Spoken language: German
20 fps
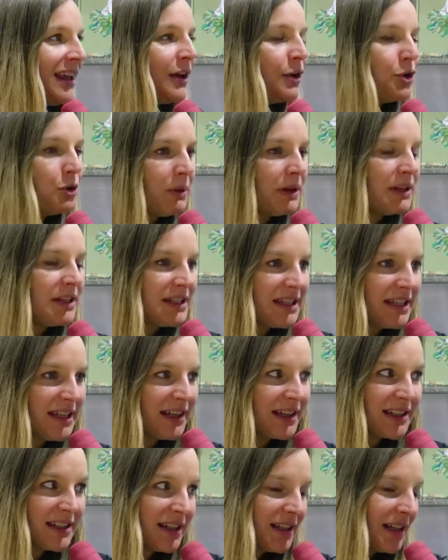über die
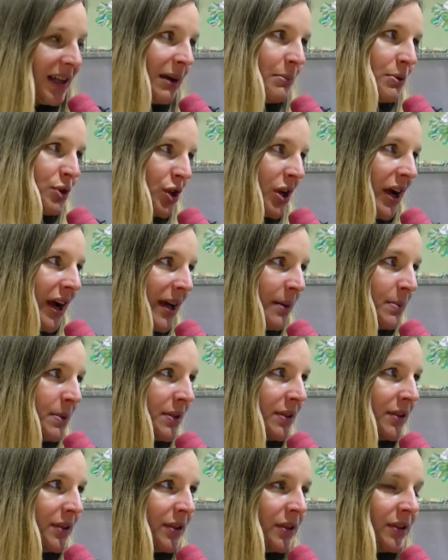Tiere, die ich da
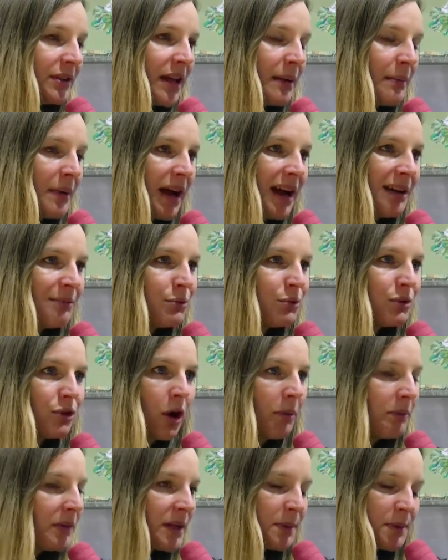beschreibe. Und der Marabu
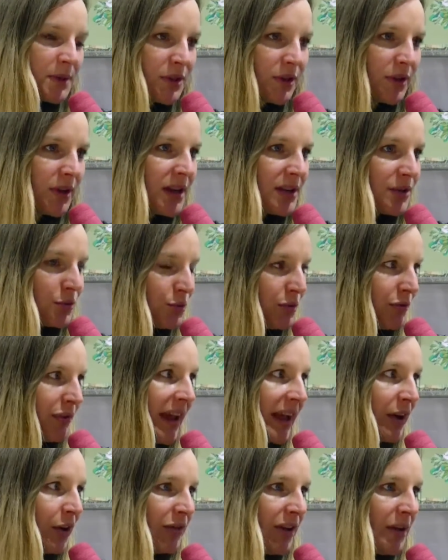kommt nicht besonders gut
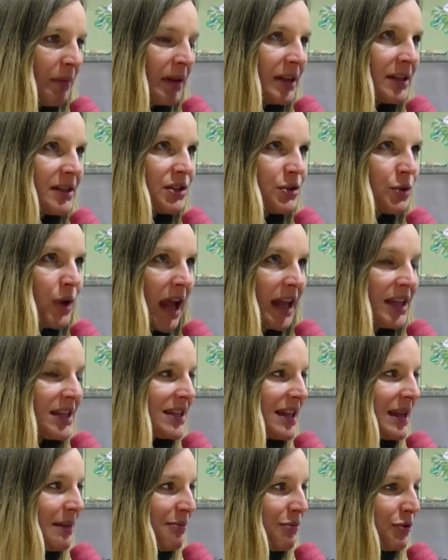weg. Und wenn man es zu
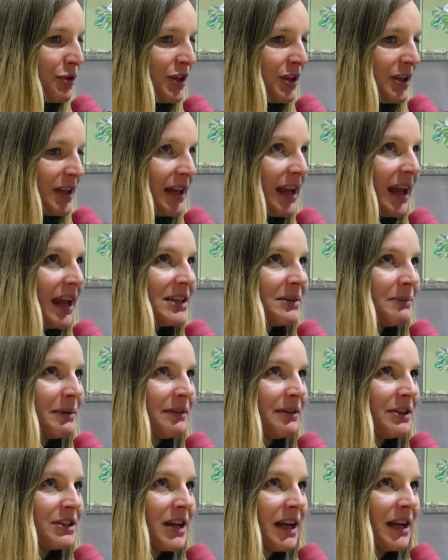ernst nehmen würde, dann hätte
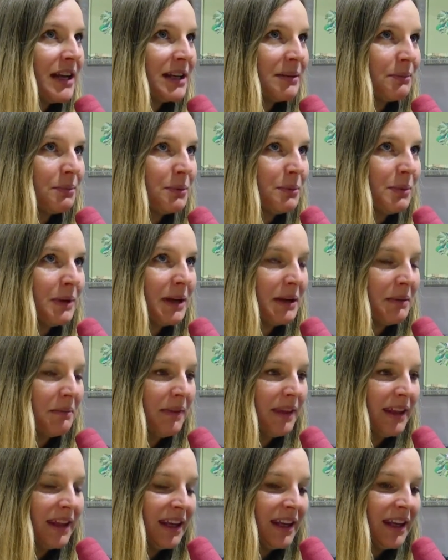man wahrscheinlich ein Problem.
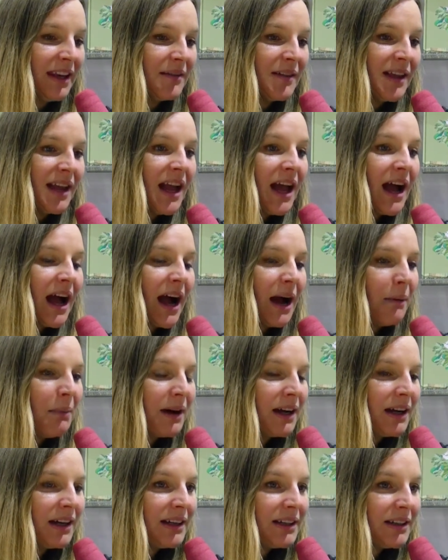
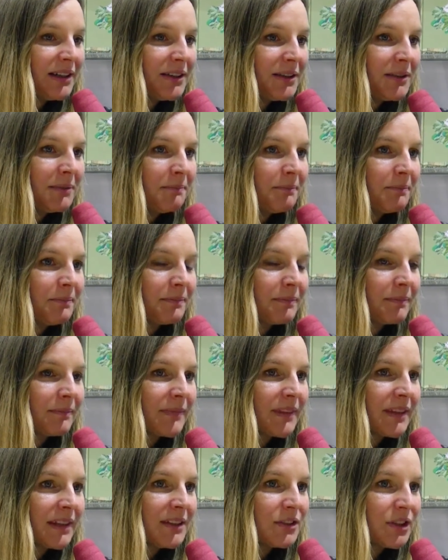Aber ähm,
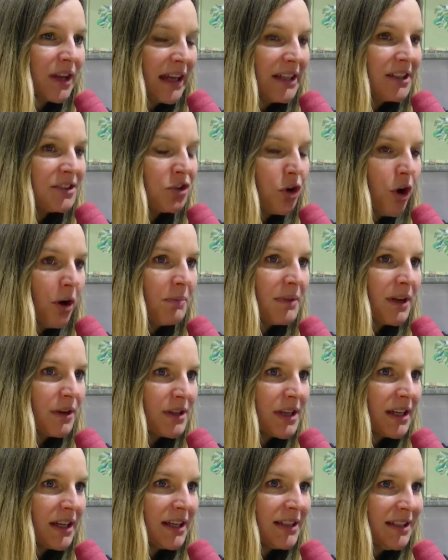das alles kommt
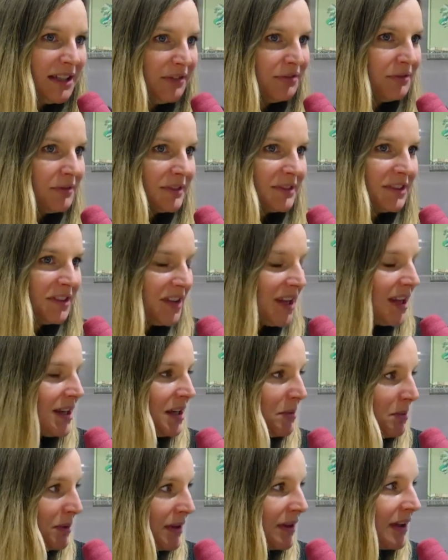aus einer tiefen
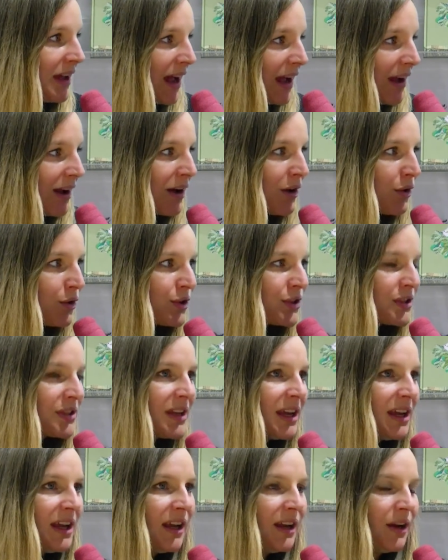Tierliebe heraus.
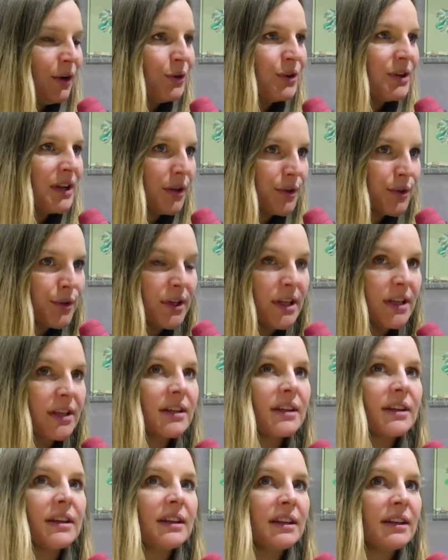Und
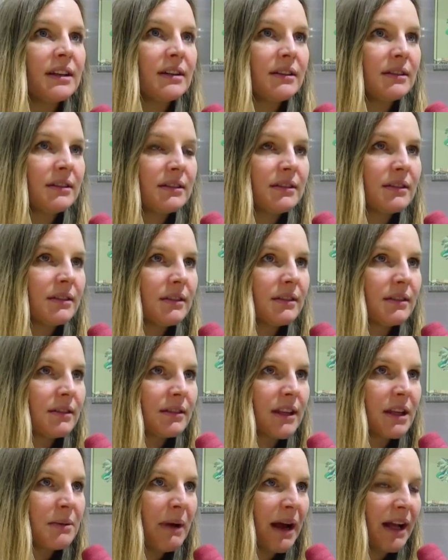natürlich im,
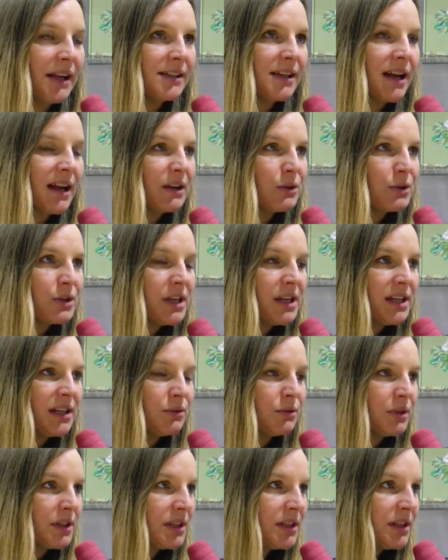im Alltag und nicht
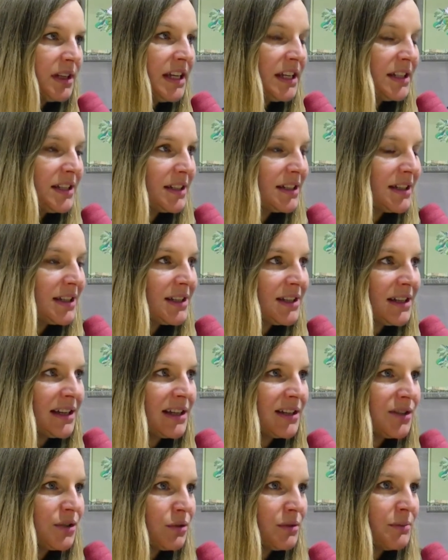nur nicht in der
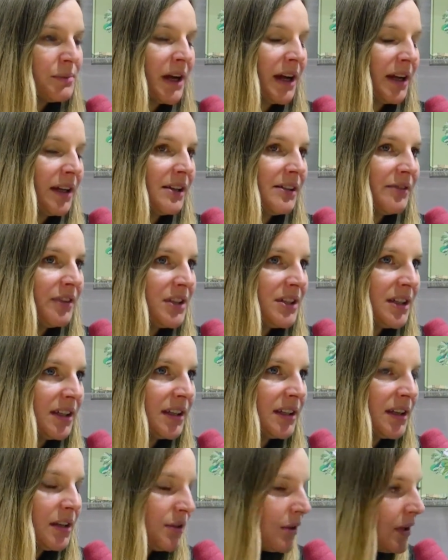Dichtung behandeln wir
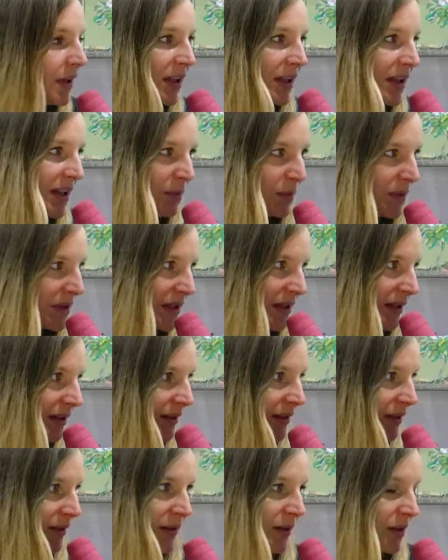Tiere natürlich nicht mit
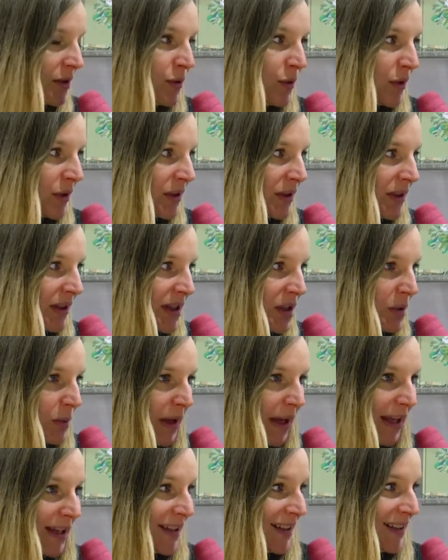genügend
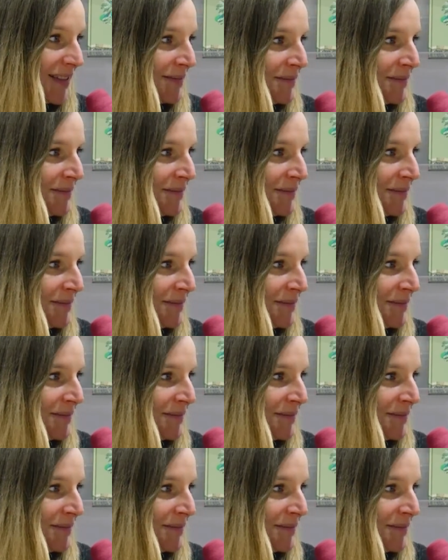Respekt.